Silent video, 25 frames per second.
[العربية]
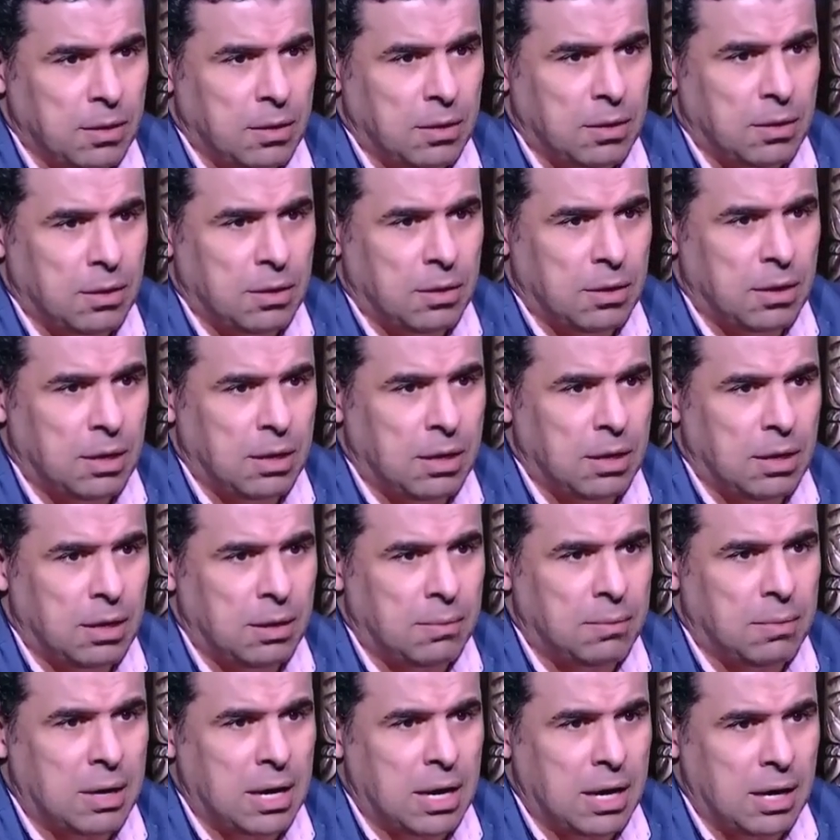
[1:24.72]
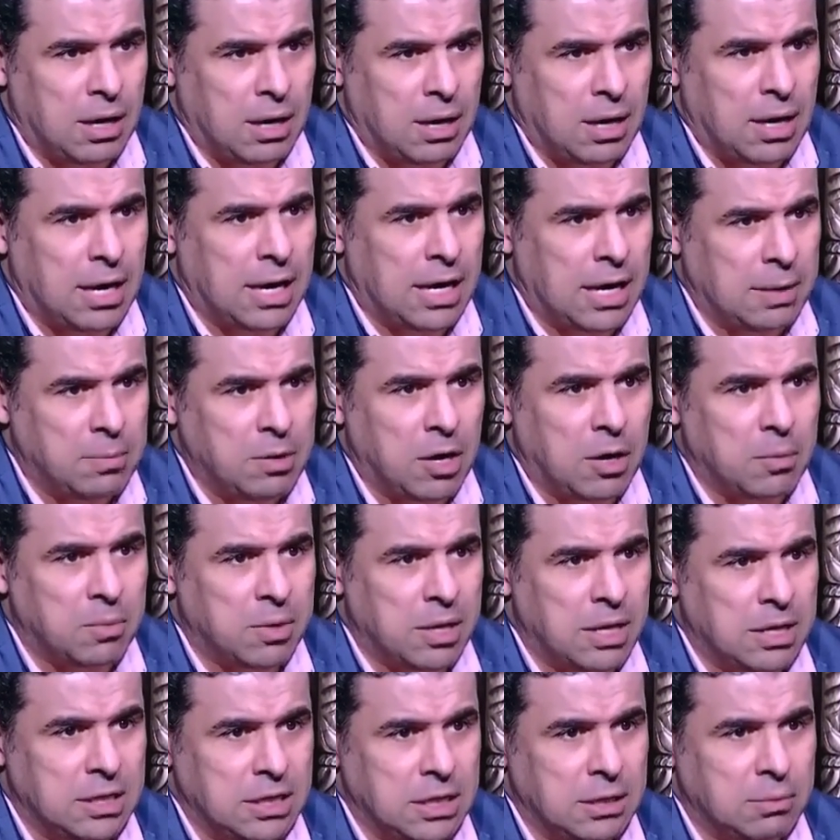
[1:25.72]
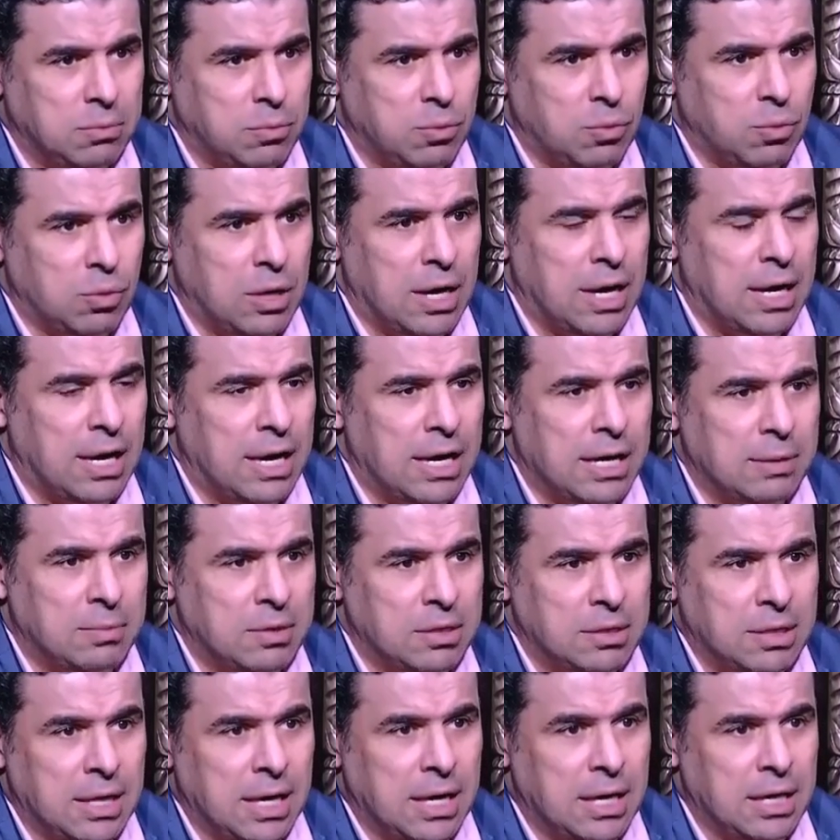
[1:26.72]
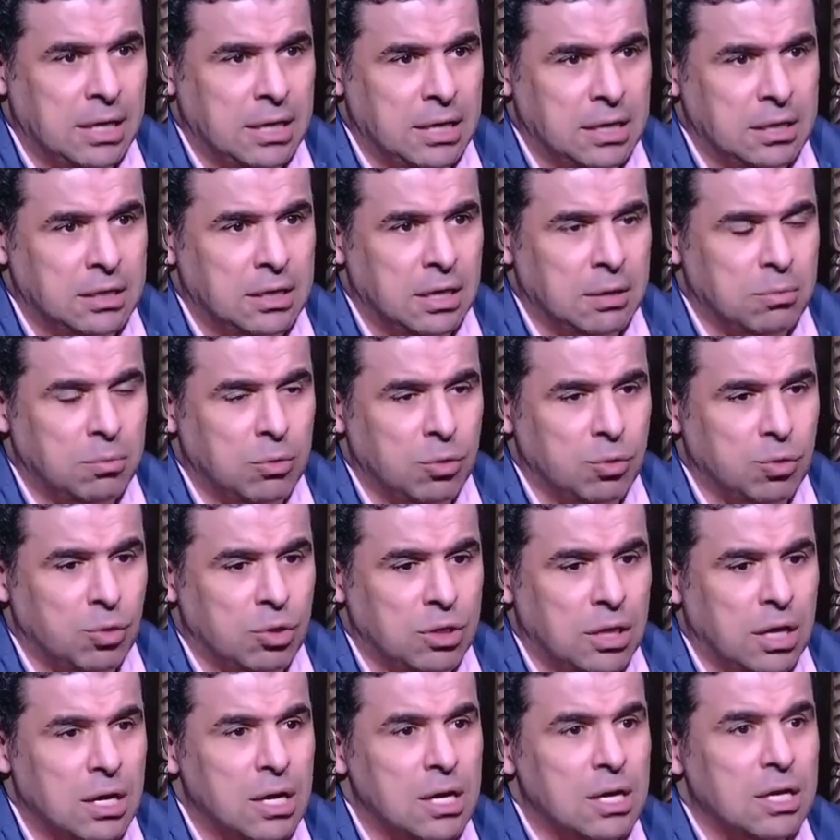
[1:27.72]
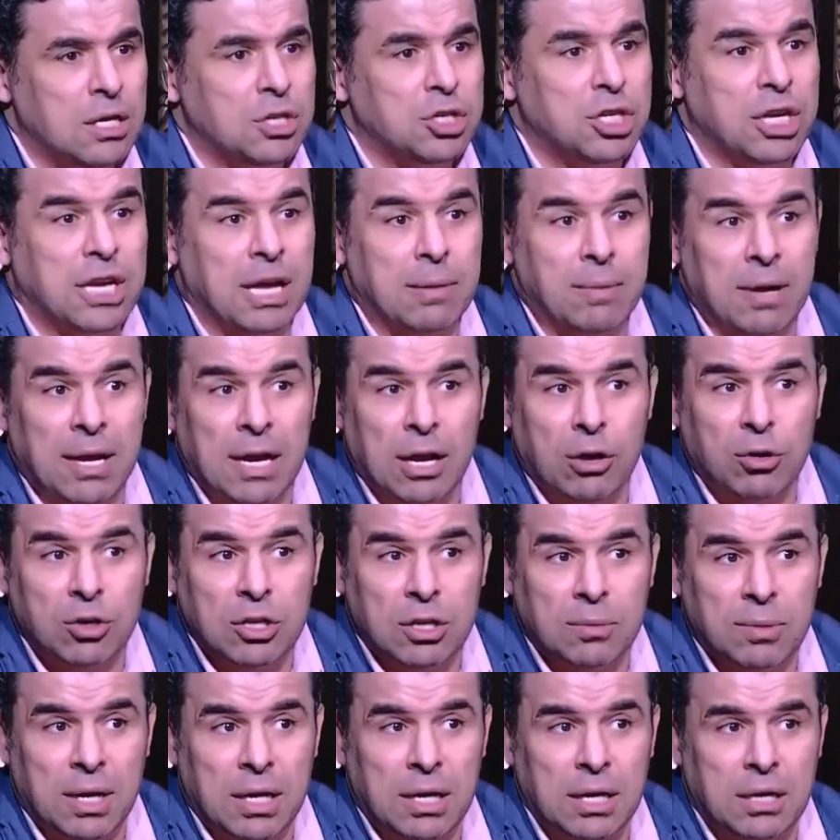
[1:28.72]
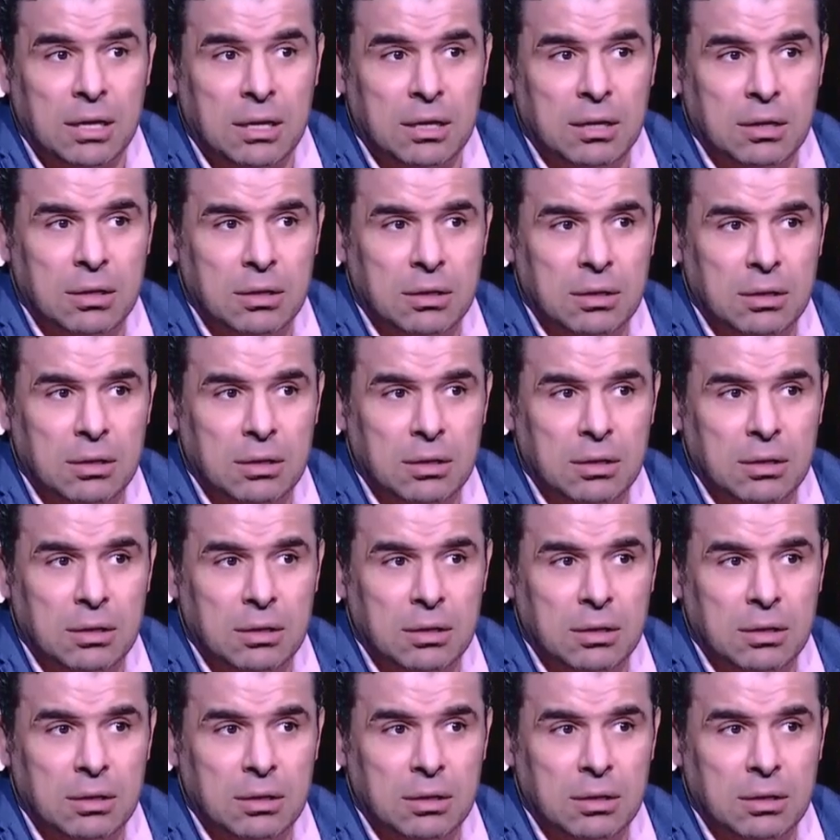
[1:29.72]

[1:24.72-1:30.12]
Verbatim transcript: ايوه آه، آه، مع الاعلامي عمرو اديب وقال انا متضايق جدا من الموضوع ده شيكابالا خلي بالك ما